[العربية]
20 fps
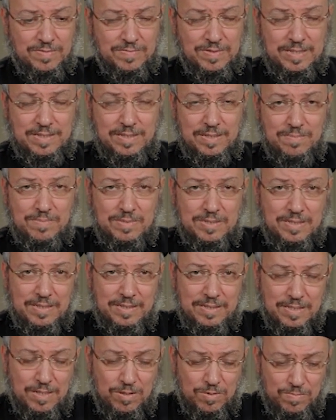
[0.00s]
فكلمة
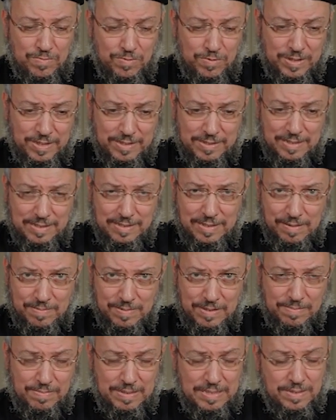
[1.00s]
اليوم ولد
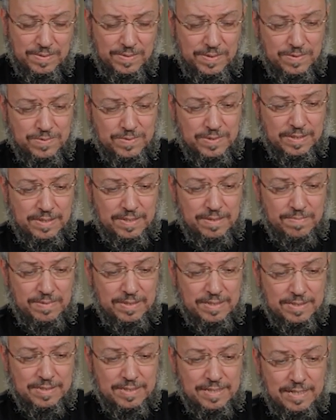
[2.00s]
تعبير باسيليوس
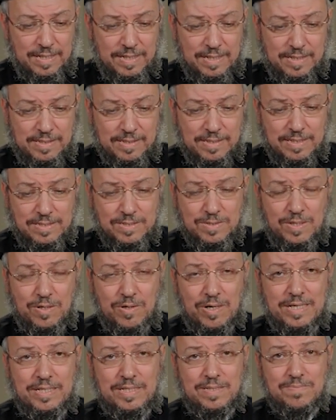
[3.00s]
الكبير ليس
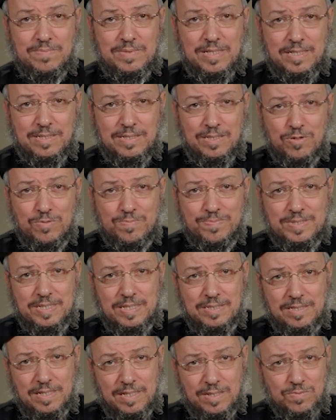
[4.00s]
يعلمنا أنه
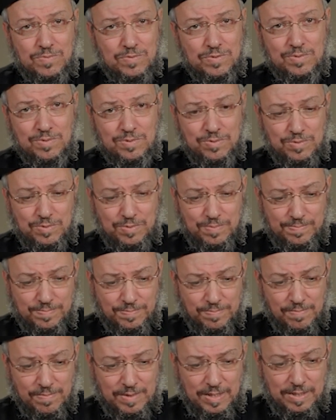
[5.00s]
ابتدأ وجوده
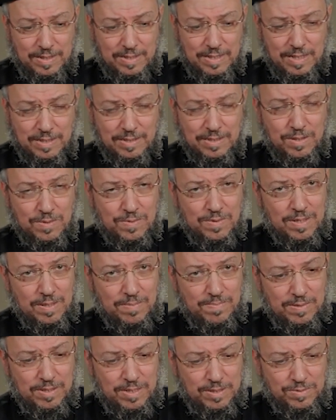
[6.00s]
لأنه
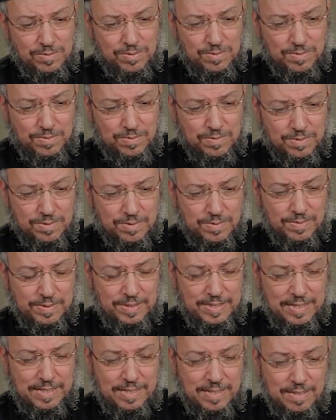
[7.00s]
قبل الظهور
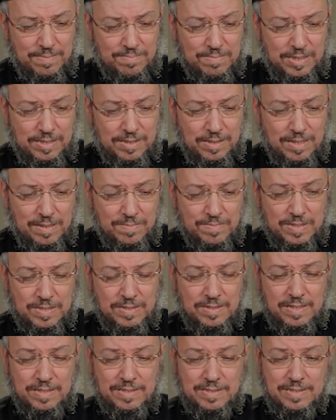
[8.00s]
كلها بل
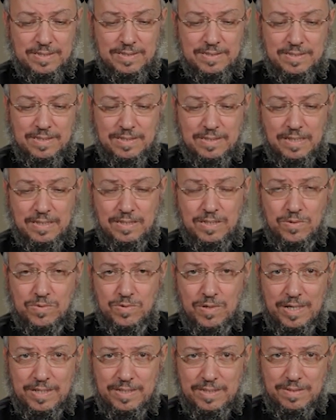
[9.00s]
الأمر ظاهر جدا
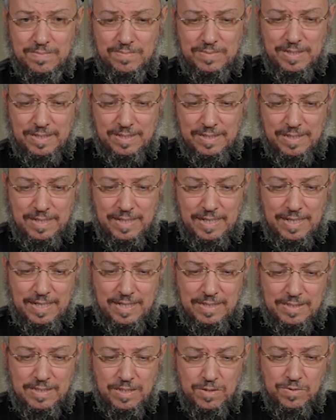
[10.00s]
أنه يعلمنا
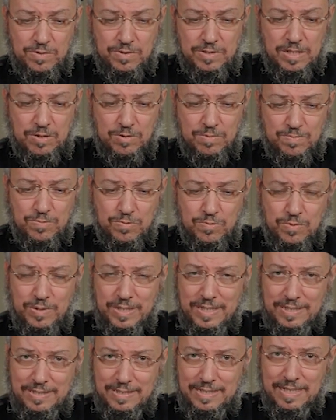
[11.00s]
أنه اليوم
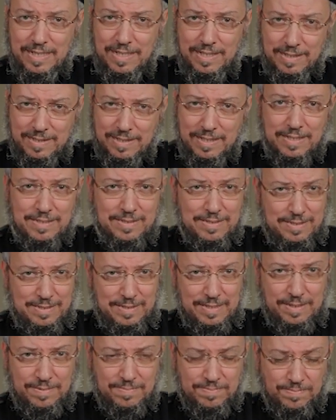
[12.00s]
ولد
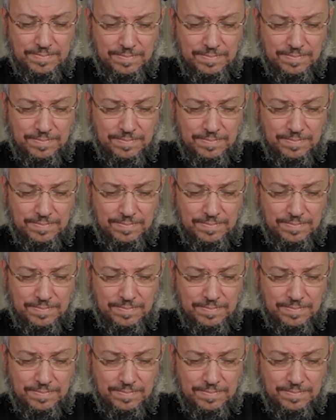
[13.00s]
كإنسان